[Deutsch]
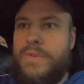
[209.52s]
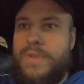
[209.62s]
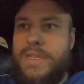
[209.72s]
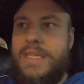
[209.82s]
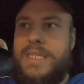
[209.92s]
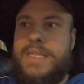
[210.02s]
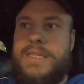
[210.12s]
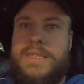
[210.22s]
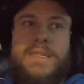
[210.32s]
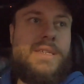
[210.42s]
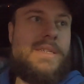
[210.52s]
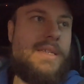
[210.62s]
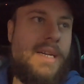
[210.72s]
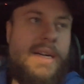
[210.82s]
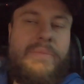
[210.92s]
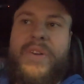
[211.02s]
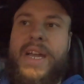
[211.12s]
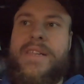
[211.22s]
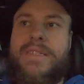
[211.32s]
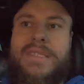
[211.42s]
und nicht äh, ja, im
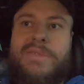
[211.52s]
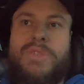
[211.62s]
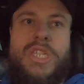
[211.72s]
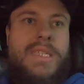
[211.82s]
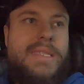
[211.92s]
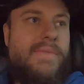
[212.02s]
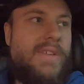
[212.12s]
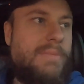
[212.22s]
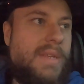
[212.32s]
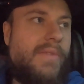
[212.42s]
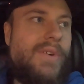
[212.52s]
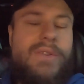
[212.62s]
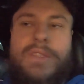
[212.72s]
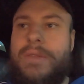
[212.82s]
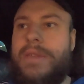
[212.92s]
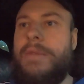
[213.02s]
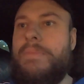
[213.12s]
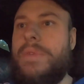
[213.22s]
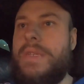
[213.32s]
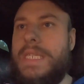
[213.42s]
Verhältnis zum Schießen, was man dafür
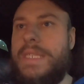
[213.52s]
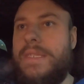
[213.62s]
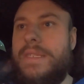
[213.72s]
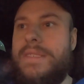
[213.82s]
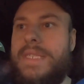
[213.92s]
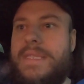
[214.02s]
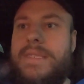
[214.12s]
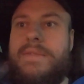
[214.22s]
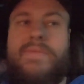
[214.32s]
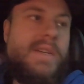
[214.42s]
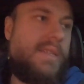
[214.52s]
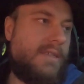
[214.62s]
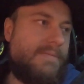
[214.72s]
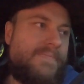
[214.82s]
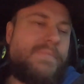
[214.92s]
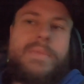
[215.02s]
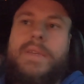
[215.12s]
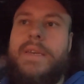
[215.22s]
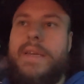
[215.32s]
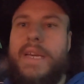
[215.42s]
ausgibt, äh, setzen, weil
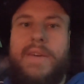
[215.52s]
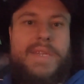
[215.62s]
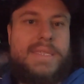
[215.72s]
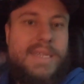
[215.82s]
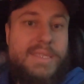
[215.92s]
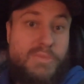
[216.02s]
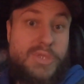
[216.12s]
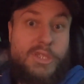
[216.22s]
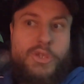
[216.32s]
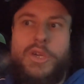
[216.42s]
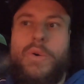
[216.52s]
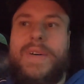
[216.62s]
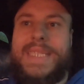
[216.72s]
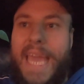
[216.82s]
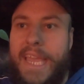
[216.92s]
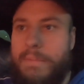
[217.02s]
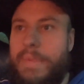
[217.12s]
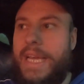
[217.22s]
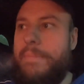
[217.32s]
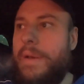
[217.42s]
ja, wie gesagt, es muss natürlich auch was hängen
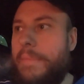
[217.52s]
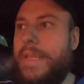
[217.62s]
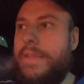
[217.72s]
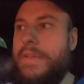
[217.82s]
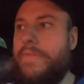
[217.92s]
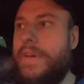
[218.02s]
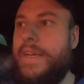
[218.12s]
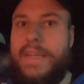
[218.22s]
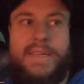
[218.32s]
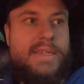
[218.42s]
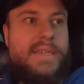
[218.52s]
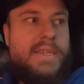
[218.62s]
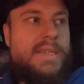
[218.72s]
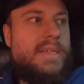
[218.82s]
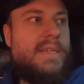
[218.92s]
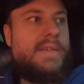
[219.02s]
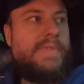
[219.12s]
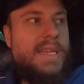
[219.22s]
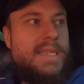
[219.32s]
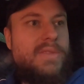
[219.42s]
bleiben am Ende, weil
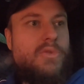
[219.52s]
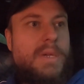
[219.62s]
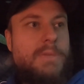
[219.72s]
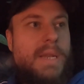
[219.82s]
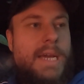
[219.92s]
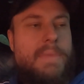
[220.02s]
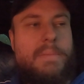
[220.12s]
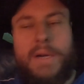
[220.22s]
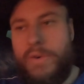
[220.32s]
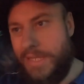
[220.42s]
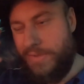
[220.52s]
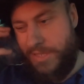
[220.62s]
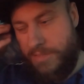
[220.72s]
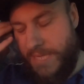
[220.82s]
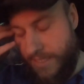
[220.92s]
wenn nichts übrig bleibt, dann brauche ich es auch nicht